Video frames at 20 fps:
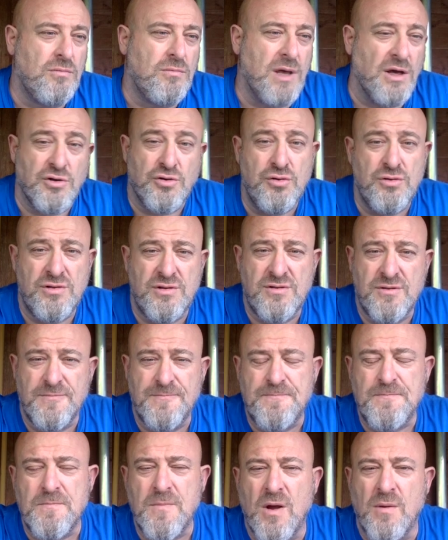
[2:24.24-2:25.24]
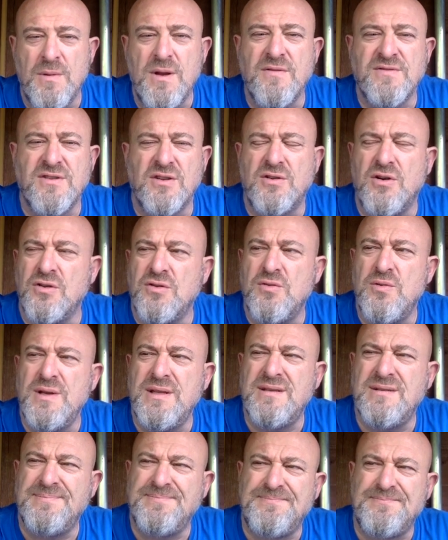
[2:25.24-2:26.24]
injustes en
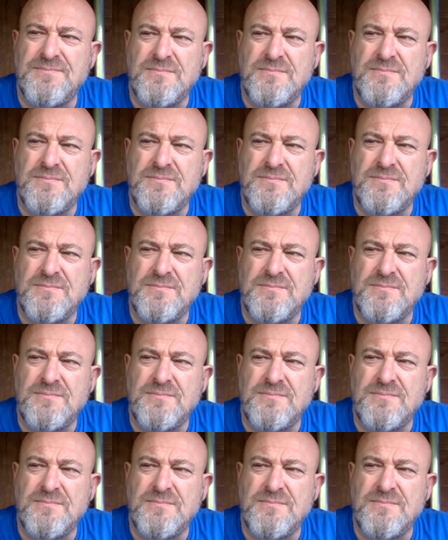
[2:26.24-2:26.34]
1938